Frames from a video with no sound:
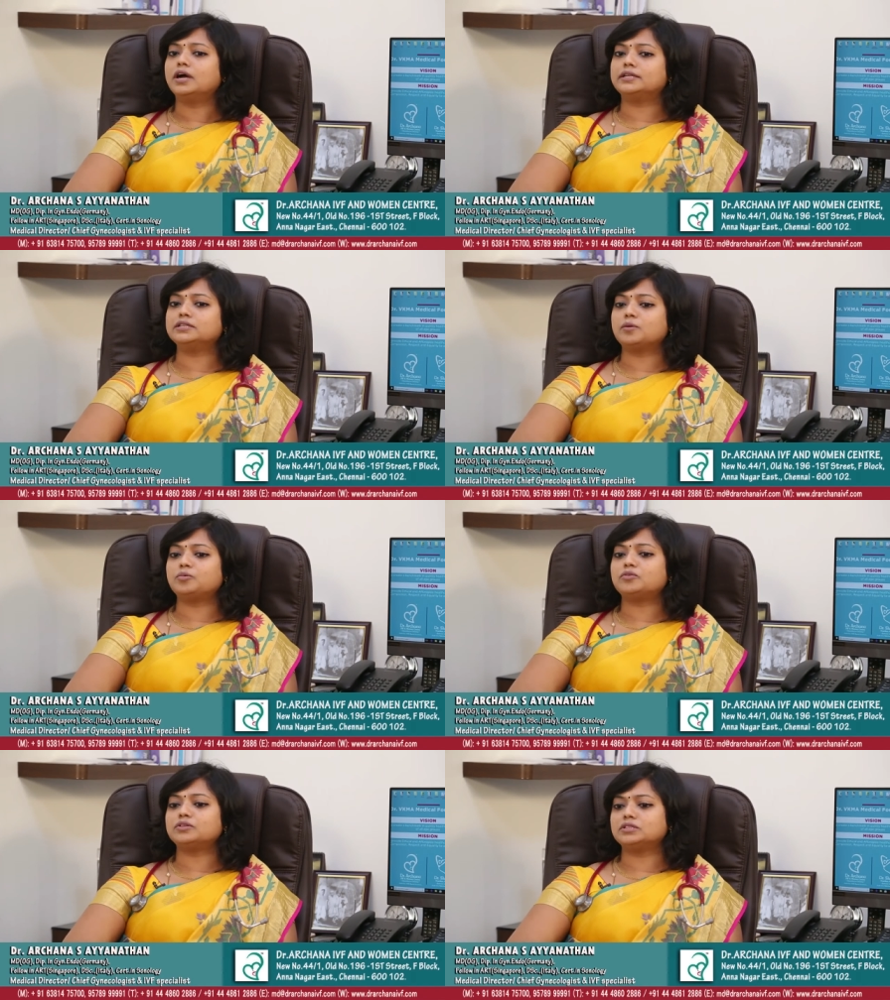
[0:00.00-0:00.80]

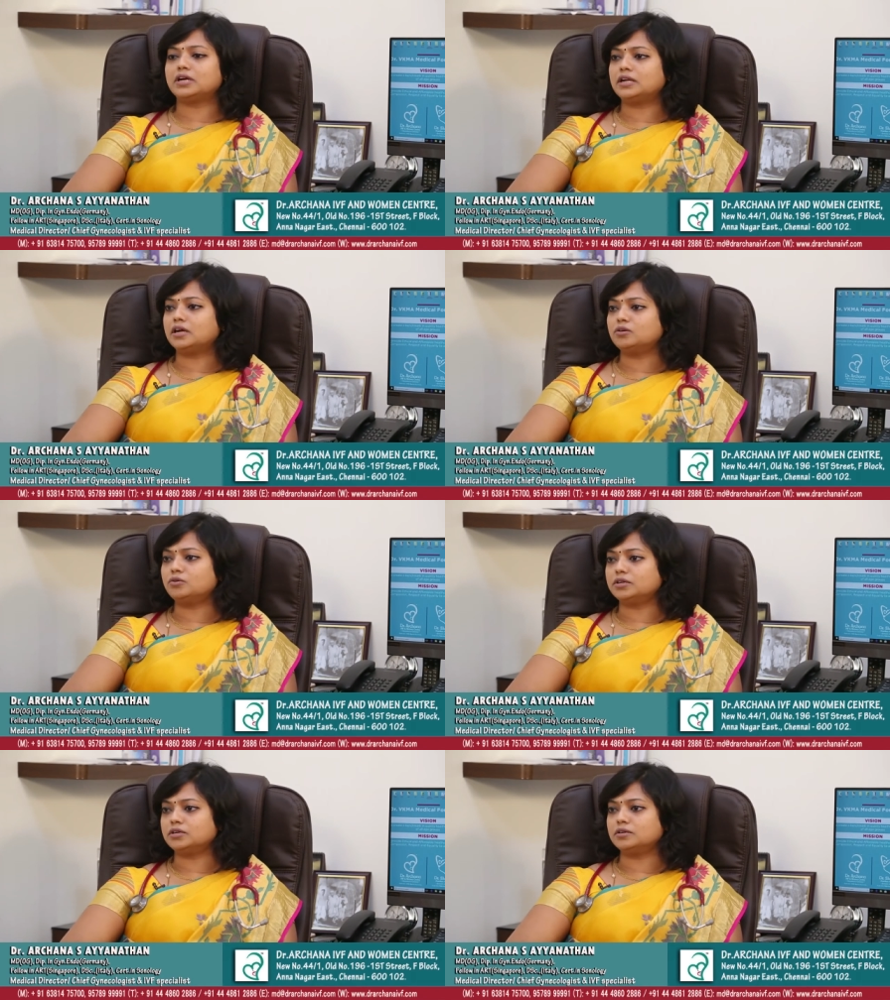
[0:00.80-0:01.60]
அதுக்கப்புறம் வந்து தானாக
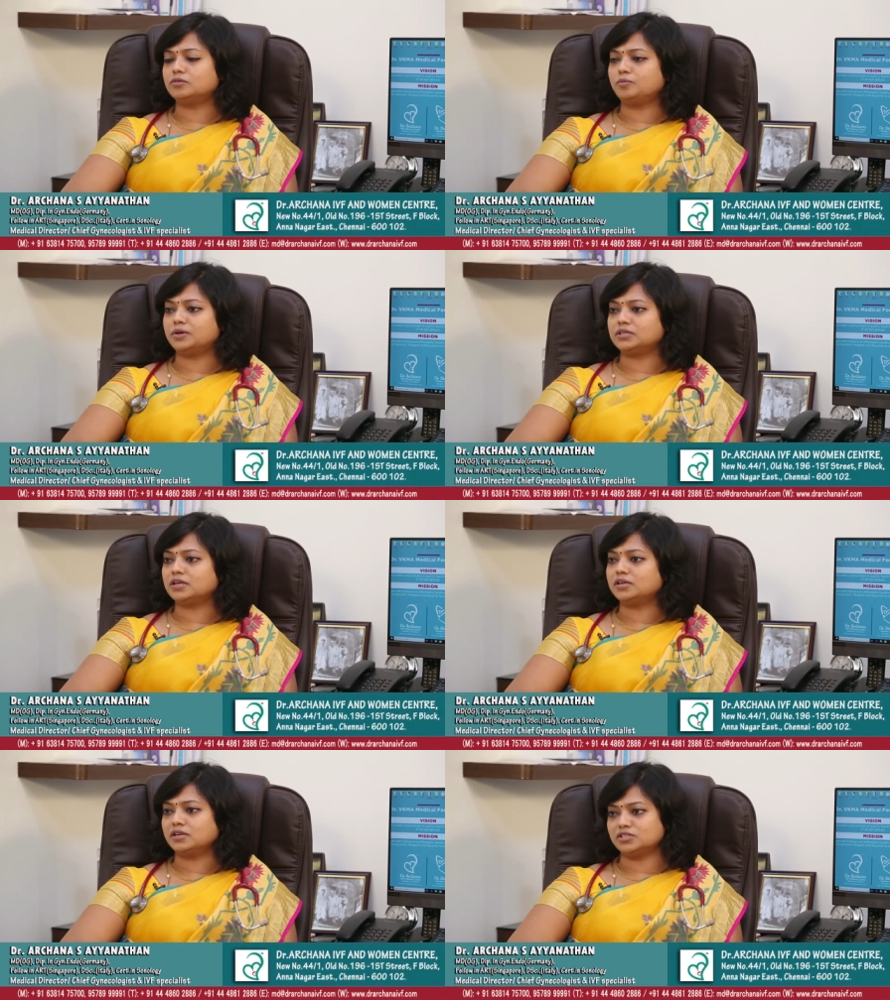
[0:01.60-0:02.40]
ஒரு ஒரு பத்து
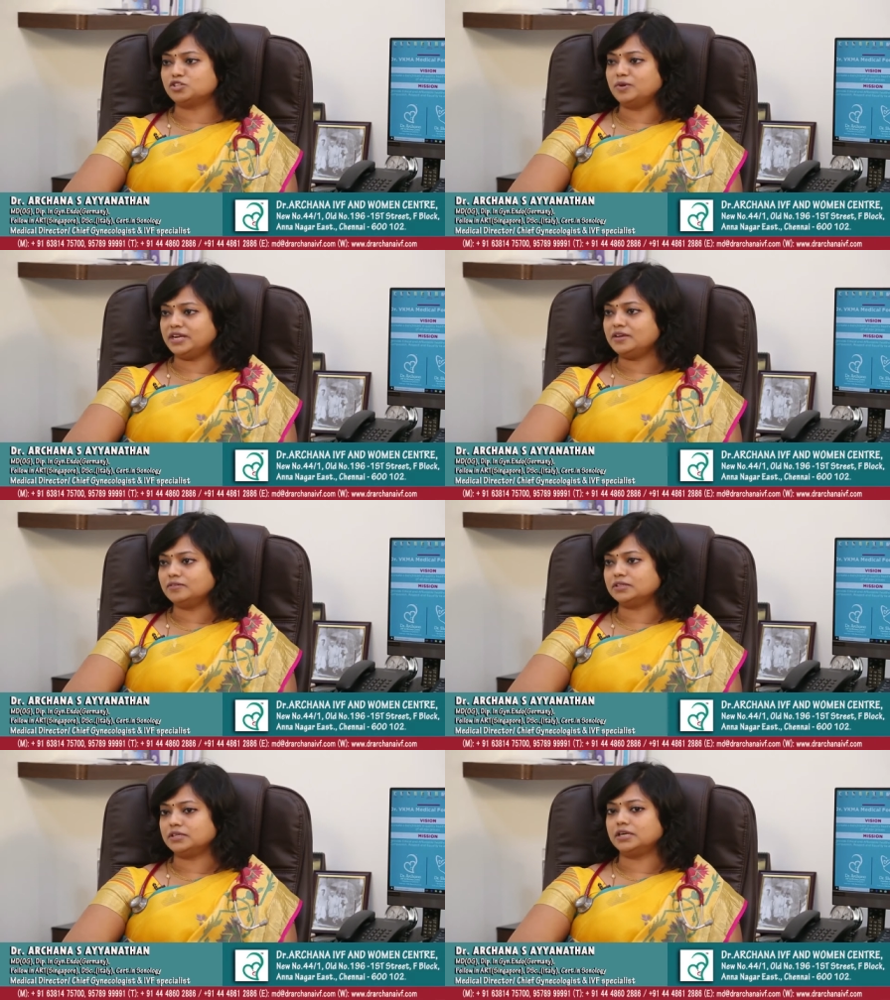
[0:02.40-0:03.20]
நாள் கழிச்சு ப்ளீடிங்
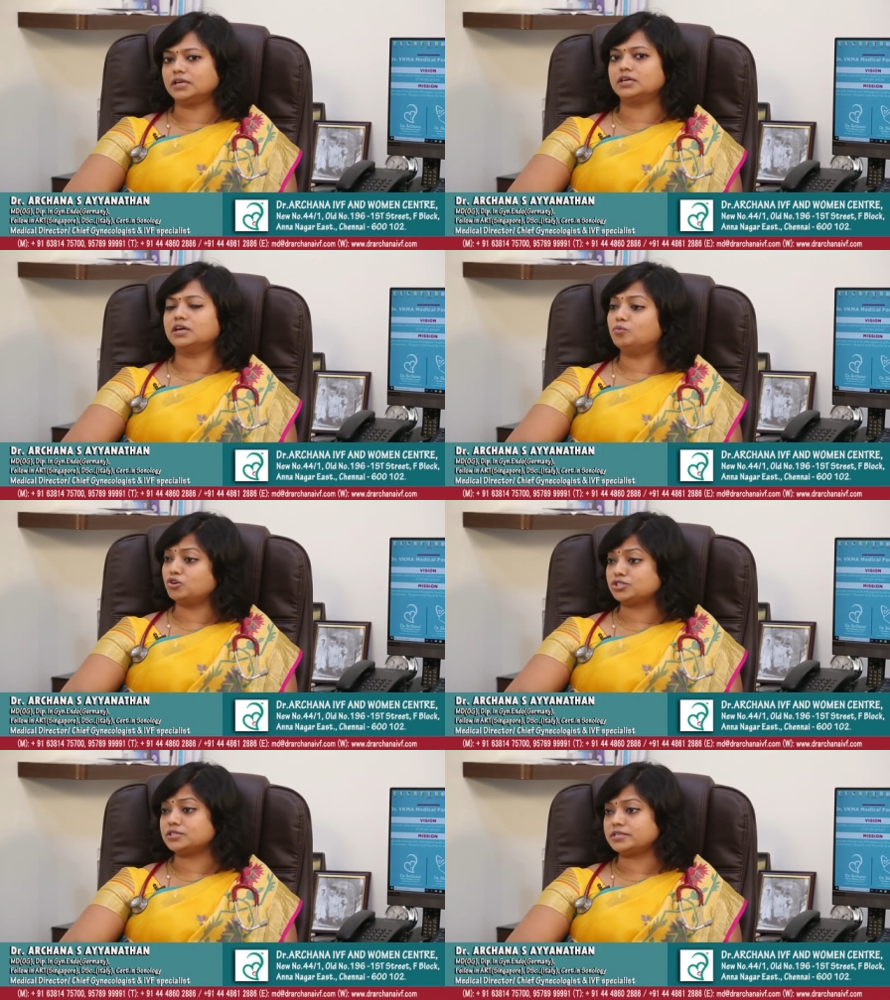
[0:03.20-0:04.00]
வந்திருக்கலாம்
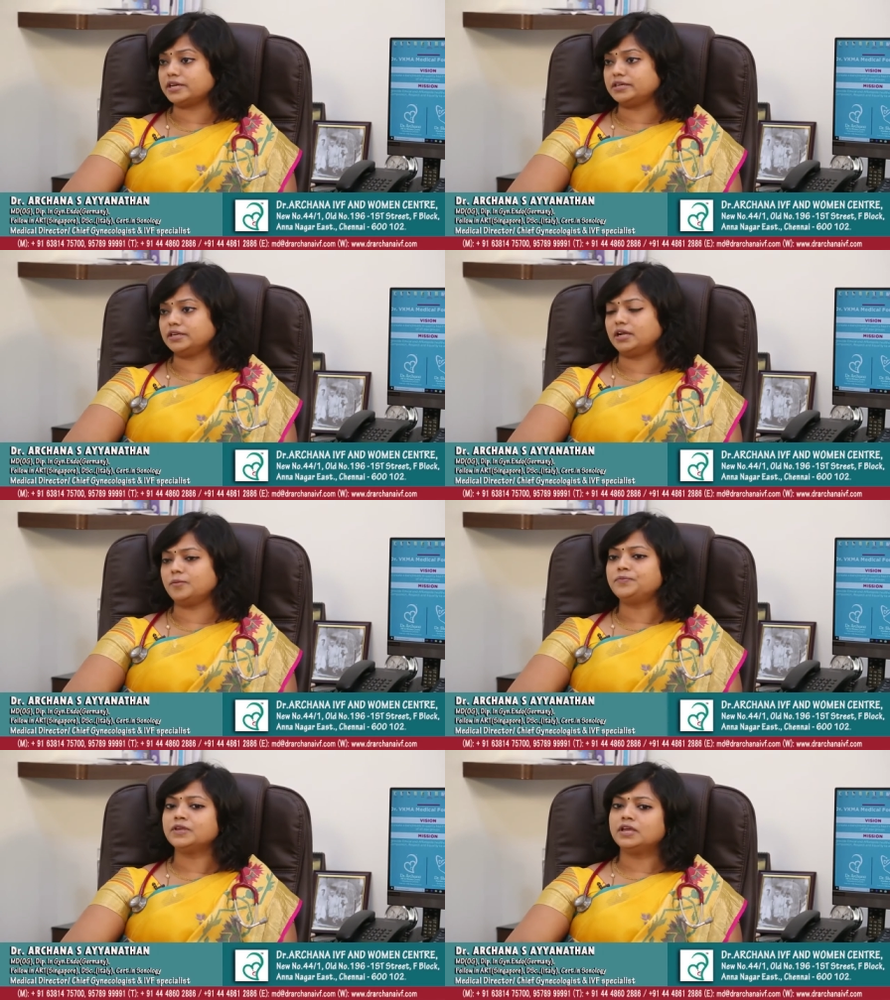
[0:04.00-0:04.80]
அபார்ஷன்ஸ் ஆயிருக்கலாம்